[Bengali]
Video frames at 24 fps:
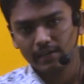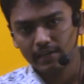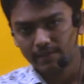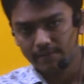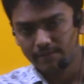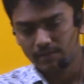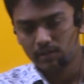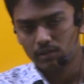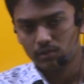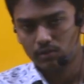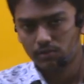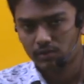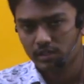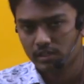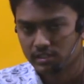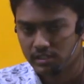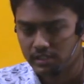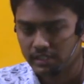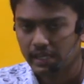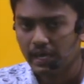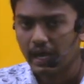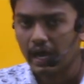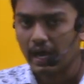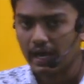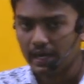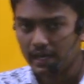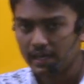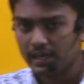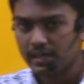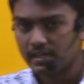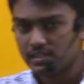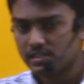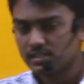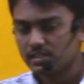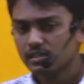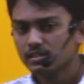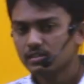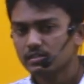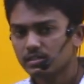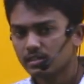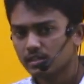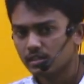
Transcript: এইটার ফিল উড়িয়ে যিনি আগায় আসেন